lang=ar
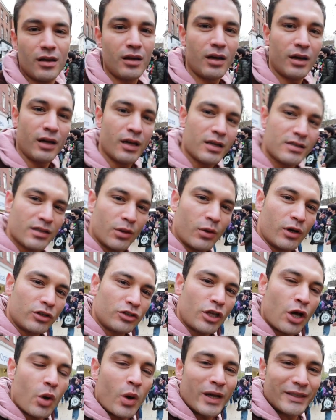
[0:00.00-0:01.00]
انا
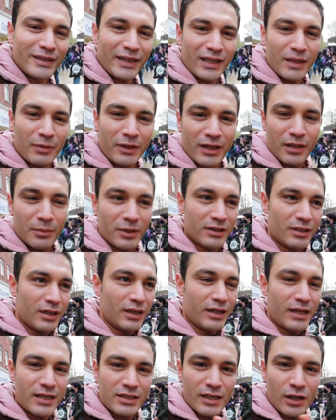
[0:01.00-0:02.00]
صورتها وهترجم الكلمتين
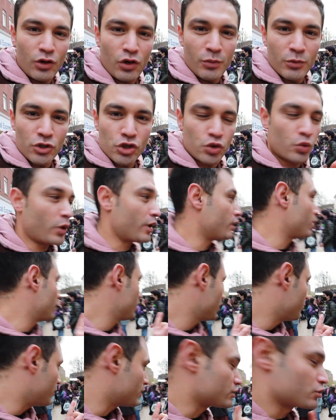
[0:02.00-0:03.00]
اللي الناس قالوهم من شويه
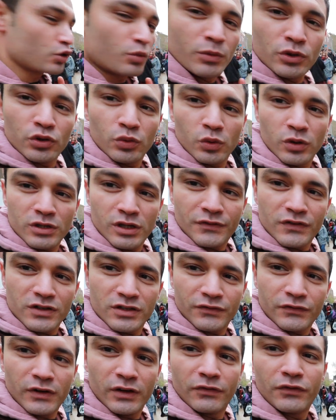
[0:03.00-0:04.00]
بس هم دول وهي
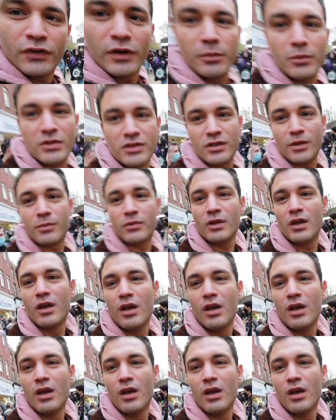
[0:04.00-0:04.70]
في الفريم بالظبط